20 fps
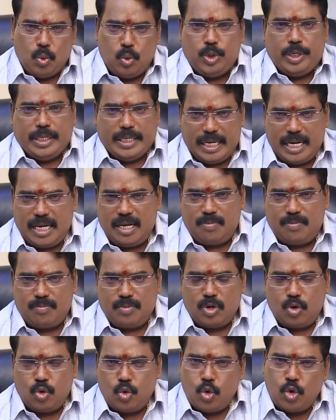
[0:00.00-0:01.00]
ஒரு கிரகம்
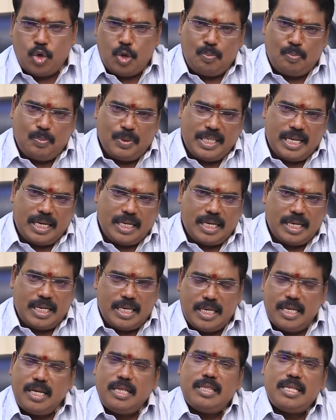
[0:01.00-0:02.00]
கொடுப்பதற்கு
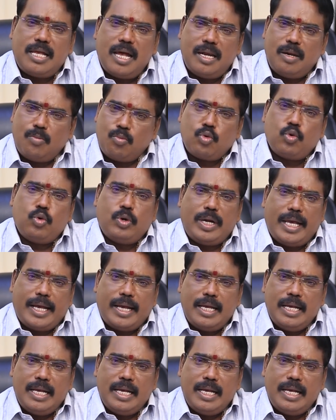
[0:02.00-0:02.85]
இருந்தாலும் கூட